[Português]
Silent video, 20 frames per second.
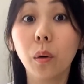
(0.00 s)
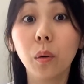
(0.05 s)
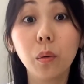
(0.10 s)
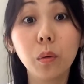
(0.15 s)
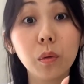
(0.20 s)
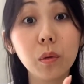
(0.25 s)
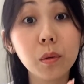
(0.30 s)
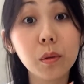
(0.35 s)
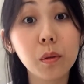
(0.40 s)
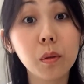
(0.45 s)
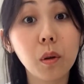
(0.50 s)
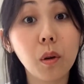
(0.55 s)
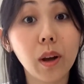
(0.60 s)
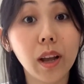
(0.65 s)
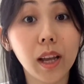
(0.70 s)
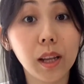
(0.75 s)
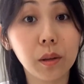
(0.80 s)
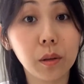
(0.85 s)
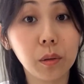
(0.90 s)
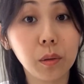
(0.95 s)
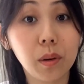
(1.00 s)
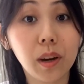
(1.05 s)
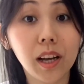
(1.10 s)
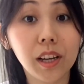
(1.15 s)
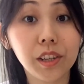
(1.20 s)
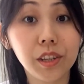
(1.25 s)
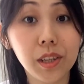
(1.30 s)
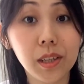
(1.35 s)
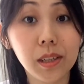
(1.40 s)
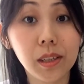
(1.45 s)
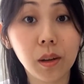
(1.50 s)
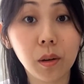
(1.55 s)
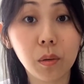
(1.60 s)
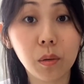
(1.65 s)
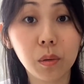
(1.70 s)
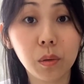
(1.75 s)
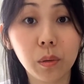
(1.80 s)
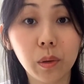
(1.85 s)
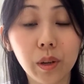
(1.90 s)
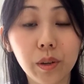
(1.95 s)
O uso correto do hashi na
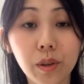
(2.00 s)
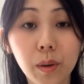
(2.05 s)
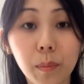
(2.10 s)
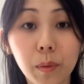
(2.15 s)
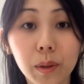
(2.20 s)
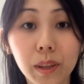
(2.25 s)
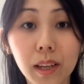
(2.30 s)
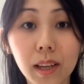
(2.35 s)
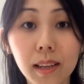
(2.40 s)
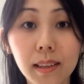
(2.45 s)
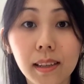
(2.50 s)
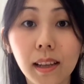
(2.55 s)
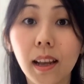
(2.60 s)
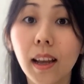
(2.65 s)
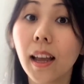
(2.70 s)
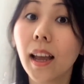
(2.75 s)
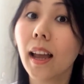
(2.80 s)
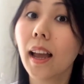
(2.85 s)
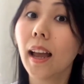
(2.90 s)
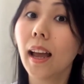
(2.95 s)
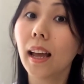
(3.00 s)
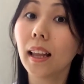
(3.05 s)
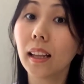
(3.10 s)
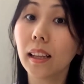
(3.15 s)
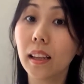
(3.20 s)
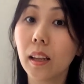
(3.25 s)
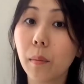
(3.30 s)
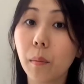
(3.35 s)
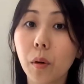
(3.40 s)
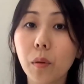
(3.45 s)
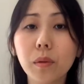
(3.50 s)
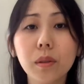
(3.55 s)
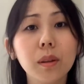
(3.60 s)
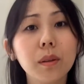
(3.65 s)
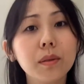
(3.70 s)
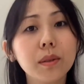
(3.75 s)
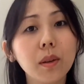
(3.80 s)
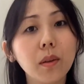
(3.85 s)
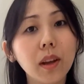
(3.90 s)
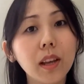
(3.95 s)
cultura japonesa, ela demonstra
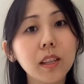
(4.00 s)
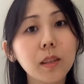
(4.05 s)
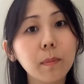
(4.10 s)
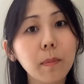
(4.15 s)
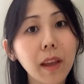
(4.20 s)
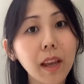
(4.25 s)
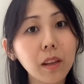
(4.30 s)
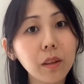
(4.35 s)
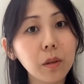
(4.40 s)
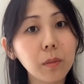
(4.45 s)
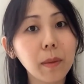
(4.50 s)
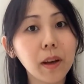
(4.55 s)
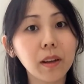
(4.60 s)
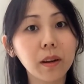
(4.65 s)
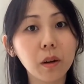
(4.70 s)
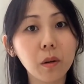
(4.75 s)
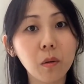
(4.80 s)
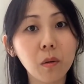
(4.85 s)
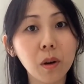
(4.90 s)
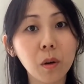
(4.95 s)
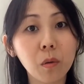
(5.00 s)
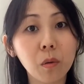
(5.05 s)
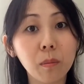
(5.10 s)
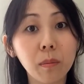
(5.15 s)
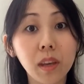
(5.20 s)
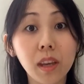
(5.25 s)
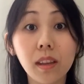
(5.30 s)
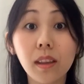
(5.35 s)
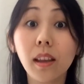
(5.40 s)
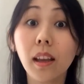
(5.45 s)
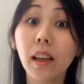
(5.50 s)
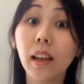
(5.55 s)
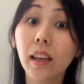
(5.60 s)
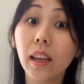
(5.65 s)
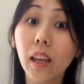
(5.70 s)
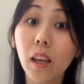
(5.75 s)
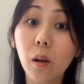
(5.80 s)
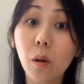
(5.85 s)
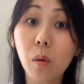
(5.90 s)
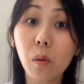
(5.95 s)
o seu respeito para com a comida
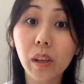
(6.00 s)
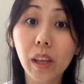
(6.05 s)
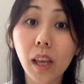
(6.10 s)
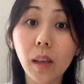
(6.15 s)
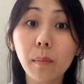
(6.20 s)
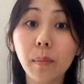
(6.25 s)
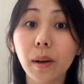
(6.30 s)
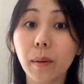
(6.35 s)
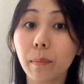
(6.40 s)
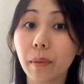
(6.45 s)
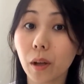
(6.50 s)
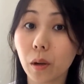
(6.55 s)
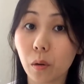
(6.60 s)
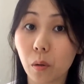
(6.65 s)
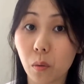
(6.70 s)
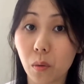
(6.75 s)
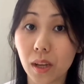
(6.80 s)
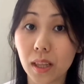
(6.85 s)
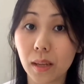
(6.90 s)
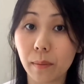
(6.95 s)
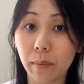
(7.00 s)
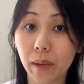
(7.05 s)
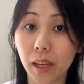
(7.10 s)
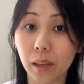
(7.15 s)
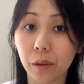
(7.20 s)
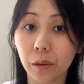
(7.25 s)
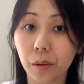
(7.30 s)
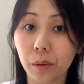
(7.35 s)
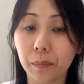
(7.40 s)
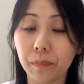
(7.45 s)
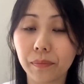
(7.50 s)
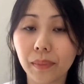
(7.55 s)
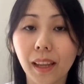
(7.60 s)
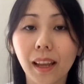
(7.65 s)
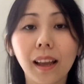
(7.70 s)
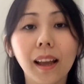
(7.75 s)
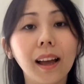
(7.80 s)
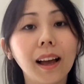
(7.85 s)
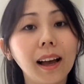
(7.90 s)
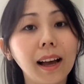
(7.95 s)
e com quem preparou o alimento.
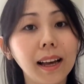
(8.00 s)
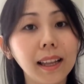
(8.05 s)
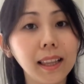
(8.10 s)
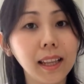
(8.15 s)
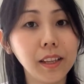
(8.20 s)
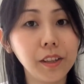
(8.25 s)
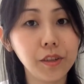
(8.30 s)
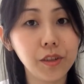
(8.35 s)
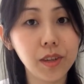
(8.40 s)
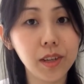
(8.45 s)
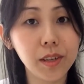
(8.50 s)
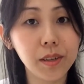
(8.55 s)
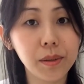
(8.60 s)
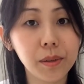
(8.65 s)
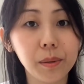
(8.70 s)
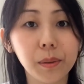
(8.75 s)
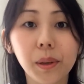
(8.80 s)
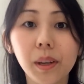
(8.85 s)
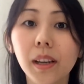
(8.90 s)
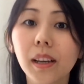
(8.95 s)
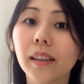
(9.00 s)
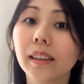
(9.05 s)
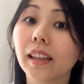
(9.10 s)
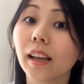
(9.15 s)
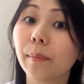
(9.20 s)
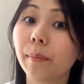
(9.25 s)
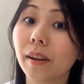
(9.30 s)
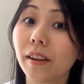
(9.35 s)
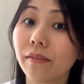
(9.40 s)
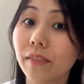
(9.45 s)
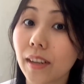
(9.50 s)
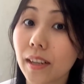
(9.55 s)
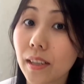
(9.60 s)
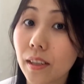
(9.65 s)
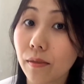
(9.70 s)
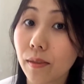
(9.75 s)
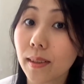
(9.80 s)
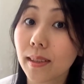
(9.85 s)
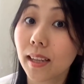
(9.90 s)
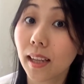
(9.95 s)
Além disso, dá para ver
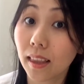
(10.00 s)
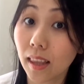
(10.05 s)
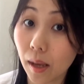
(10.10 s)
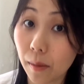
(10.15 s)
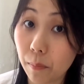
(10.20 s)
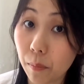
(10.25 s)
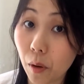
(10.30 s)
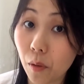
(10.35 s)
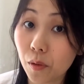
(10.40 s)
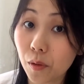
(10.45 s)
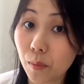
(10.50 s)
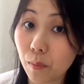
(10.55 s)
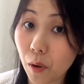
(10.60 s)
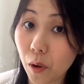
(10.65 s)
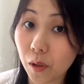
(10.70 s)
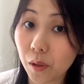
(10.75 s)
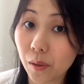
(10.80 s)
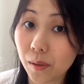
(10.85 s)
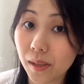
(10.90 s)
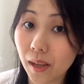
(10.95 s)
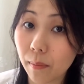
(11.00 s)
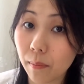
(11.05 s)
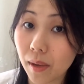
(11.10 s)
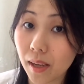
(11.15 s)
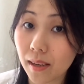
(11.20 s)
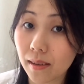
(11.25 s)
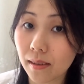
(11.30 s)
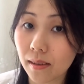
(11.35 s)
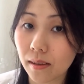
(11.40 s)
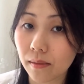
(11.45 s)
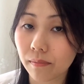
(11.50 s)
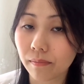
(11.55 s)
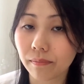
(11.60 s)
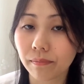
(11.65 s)
se você tem bons modos à mesa